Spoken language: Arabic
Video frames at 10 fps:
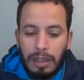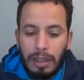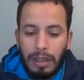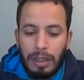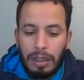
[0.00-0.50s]

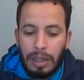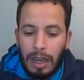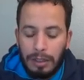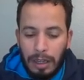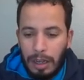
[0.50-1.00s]
آه،
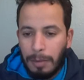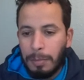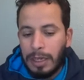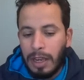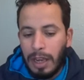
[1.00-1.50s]
الأعضاء
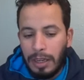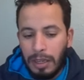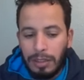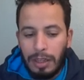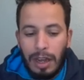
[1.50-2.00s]
من
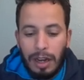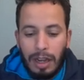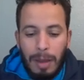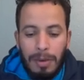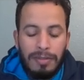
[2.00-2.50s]
ناحية
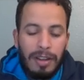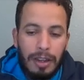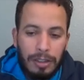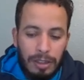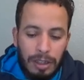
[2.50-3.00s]
الأرقام
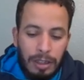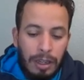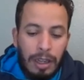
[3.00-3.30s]
الفائزين